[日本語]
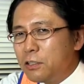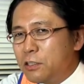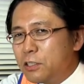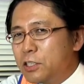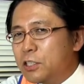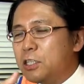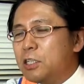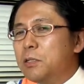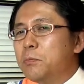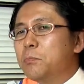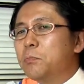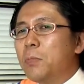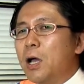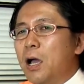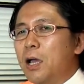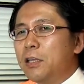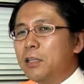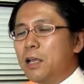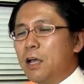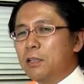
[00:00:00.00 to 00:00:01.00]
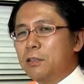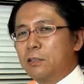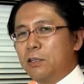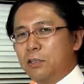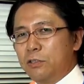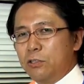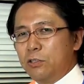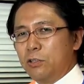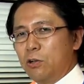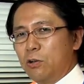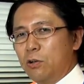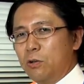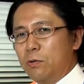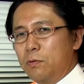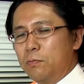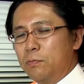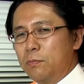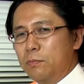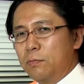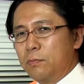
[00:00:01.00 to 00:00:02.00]
新米なんですよ
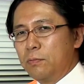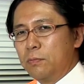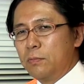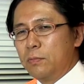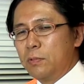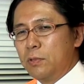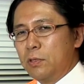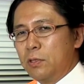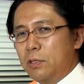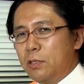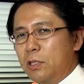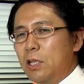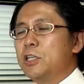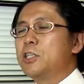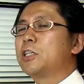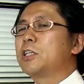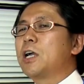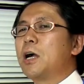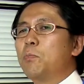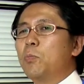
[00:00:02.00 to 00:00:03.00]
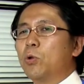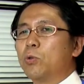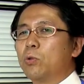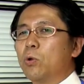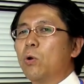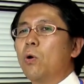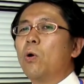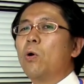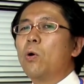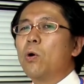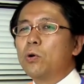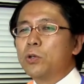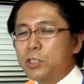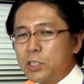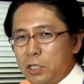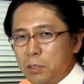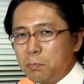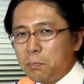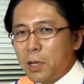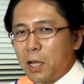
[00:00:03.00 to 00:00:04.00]
でしかも東北
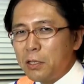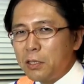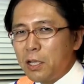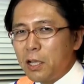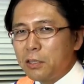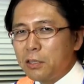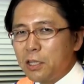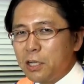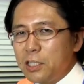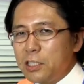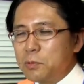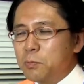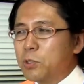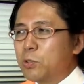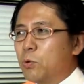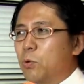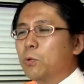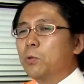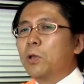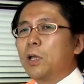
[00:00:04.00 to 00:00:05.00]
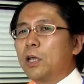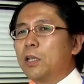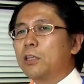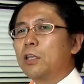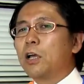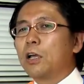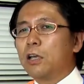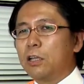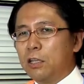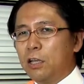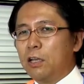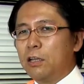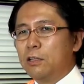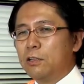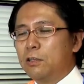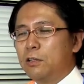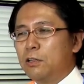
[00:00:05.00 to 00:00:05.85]
新版だったりしますこの辺だけね